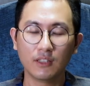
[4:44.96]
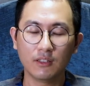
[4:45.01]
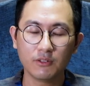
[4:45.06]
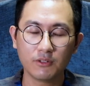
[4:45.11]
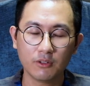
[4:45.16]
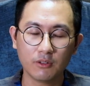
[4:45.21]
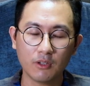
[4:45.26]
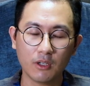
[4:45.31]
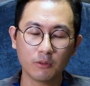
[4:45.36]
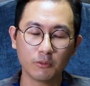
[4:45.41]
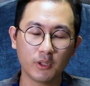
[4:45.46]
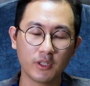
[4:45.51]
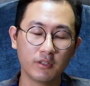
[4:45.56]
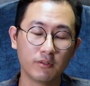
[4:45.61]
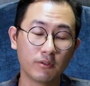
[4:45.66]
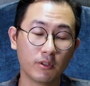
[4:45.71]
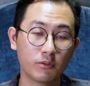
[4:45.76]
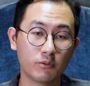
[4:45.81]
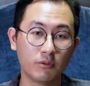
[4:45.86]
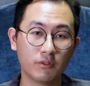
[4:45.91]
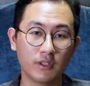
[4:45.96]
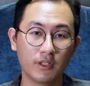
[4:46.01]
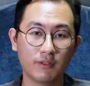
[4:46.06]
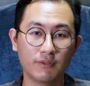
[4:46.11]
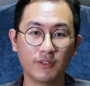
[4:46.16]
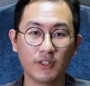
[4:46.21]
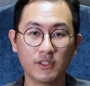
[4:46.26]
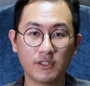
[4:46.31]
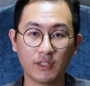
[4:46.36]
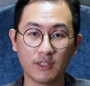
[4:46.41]
刀剑乱舞》的音乐剧呢，
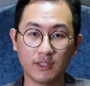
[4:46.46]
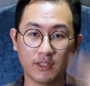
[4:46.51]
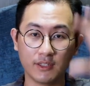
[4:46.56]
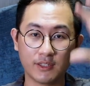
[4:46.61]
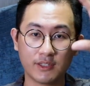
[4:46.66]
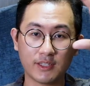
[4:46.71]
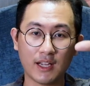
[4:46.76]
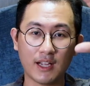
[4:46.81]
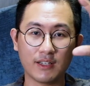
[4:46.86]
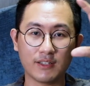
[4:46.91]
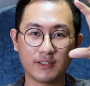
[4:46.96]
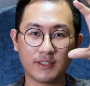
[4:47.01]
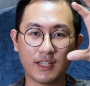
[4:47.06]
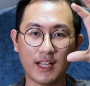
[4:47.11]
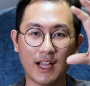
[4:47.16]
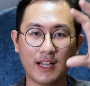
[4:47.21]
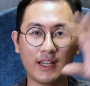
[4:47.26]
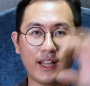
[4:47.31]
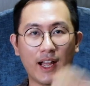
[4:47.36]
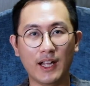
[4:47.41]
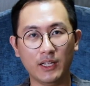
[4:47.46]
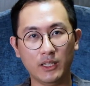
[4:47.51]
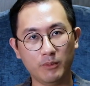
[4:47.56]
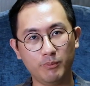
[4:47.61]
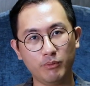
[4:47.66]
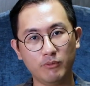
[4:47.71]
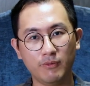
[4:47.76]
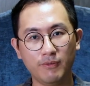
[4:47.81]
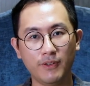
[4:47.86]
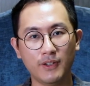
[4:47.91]
分成了上下两个
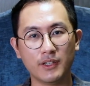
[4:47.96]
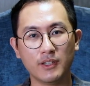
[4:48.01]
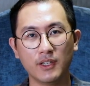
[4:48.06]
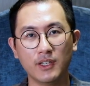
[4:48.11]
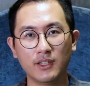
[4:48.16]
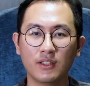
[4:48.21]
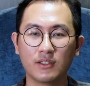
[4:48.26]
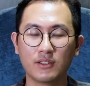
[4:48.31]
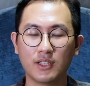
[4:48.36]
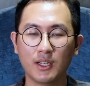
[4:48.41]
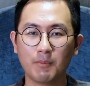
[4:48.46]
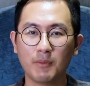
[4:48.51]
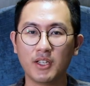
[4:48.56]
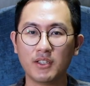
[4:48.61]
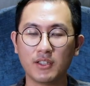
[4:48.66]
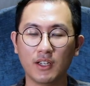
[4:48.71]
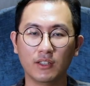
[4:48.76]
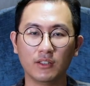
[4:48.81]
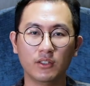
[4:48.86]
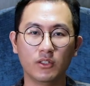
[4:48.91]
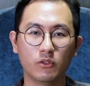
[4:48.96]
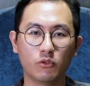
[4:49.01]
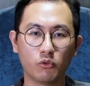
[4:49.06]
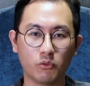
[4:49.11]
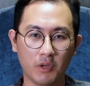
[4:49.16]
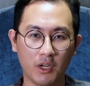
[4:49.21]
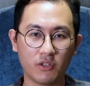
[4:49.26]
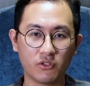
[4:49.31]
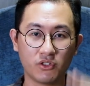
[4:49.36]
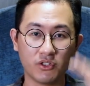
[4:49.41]
部分。上半场呢，
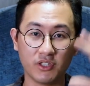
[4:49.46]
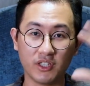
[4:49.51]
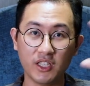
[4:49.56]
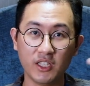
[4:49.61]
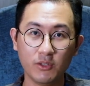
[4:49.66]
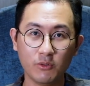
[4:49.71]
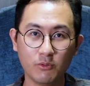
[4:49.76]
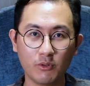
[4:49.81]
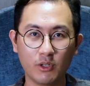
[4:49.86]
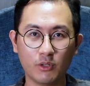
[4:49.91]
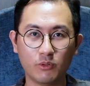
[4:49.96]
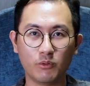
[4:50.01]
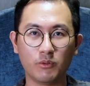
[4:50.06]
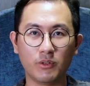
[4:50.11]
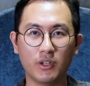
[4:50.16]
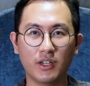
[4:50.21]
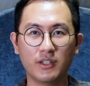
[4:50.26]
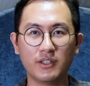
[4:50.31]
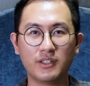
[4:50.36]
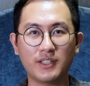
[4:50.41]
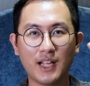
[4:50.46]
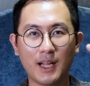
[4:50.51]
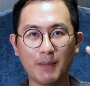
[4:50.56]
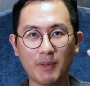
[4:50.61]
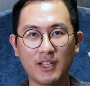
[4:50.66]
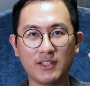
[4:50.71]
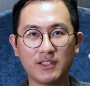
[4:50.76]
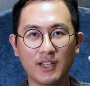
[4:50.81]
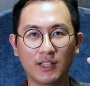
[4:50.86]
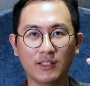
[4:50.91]
主要是音乐剧；而下
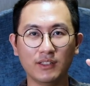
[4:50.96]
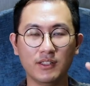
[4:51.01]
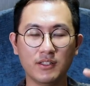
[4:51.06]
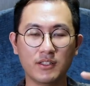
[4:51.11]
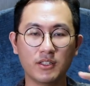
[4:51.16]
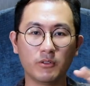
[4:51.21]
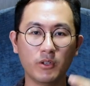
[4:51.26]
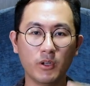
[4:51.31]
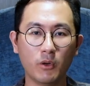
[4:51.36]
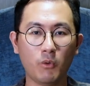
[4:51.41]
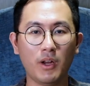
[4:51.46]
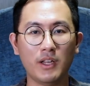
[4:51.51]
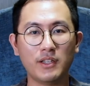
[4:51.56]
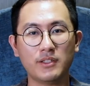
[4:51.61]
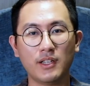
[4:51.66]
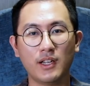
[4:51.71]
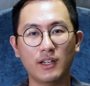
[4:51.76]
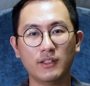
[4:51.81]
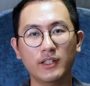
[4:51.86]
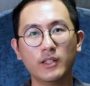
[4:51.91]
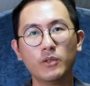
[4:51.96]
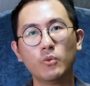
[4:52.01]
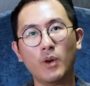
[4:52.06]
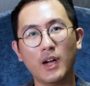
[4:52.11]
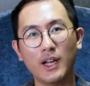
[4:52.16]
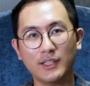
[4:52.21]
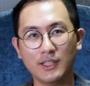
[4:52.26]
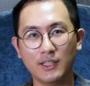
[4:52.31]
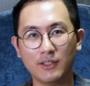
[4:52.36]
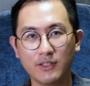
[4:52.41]
半场呢，则会换上另
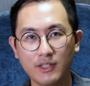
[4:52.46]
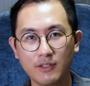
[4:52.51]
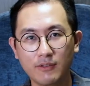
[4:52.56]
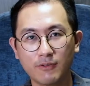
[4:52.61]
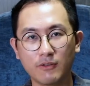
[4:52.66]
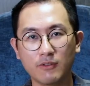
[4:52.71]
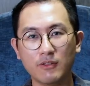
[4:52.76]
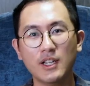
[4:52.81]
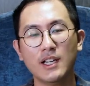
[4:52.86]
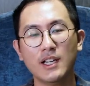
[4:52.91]
外一套衣服，